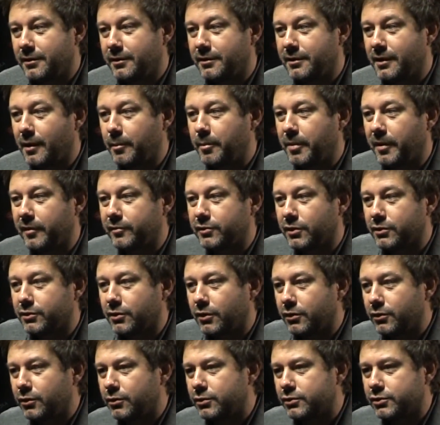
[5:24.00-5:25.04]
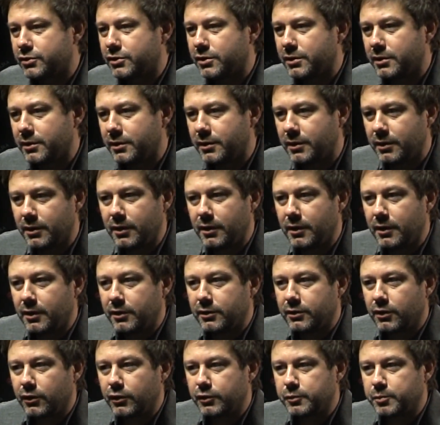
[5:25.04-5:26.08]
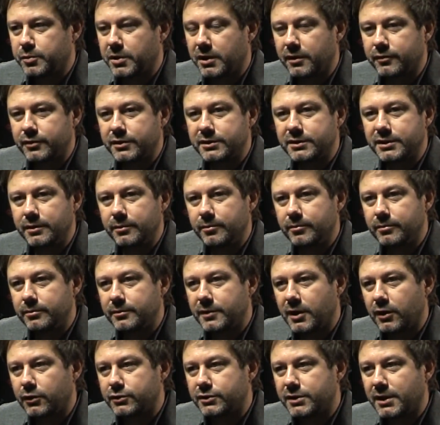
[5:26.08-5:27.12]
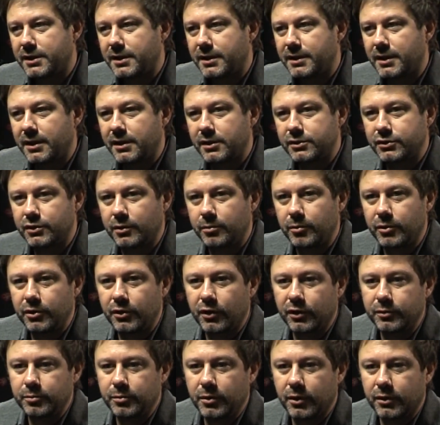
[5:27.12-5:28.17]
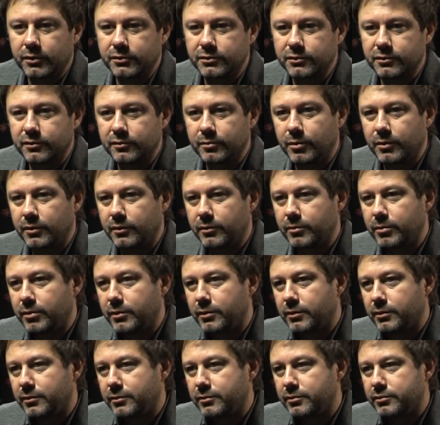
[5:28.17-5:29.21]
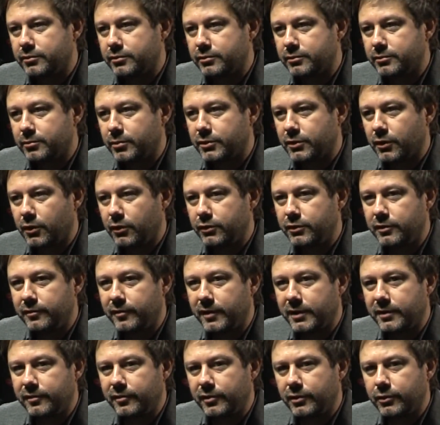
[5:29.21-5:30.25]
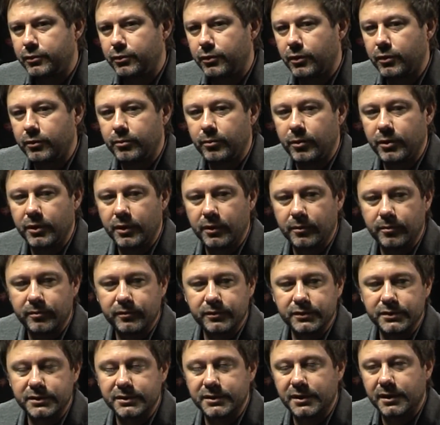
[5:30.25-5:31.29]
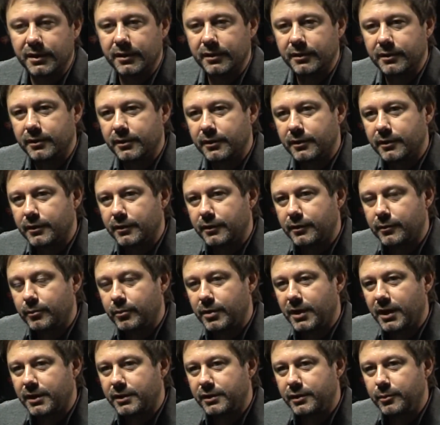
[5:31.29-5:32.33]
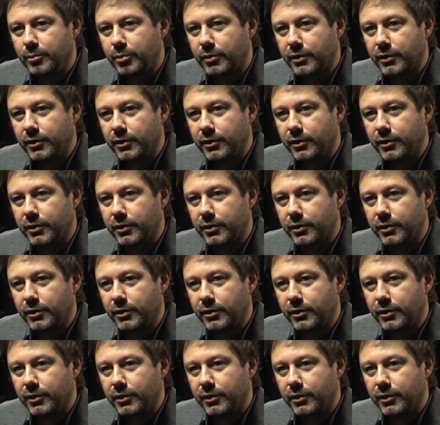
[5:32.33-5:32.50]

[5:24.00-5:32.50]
na pewno, to już, y, to już przede wszystkim ta ocena należy do moich odbiorców, bo, bo, bo to oni weryfikują moje wszystkie plany i